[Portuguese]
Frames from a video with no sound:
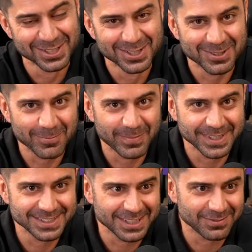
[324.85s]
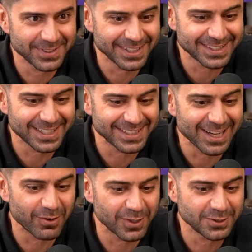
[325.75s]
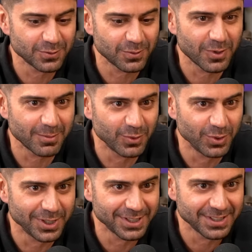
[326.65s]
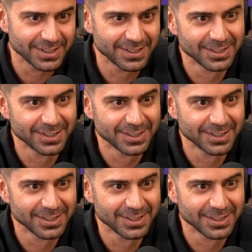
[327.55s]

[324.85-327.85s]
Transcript: Eu aprendi na vida a tratar ódio com amor, né?